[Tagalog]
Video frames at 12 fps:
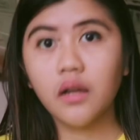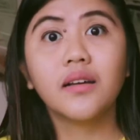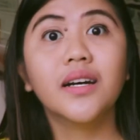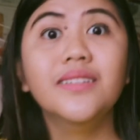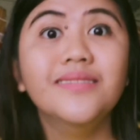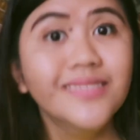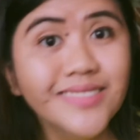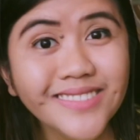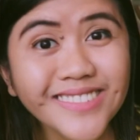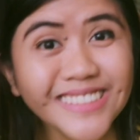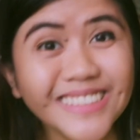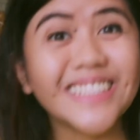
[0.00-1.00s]

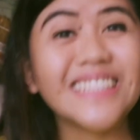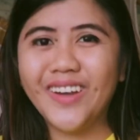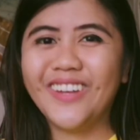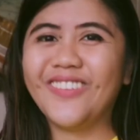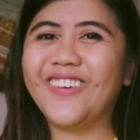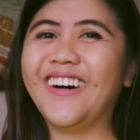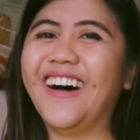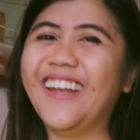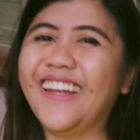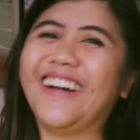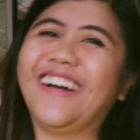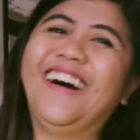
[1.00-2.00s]
Ganun! Diyos, di ba?
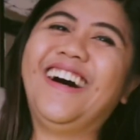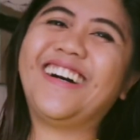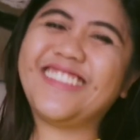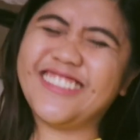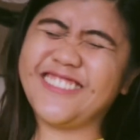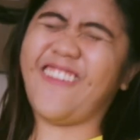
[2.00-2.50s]
Nakaka...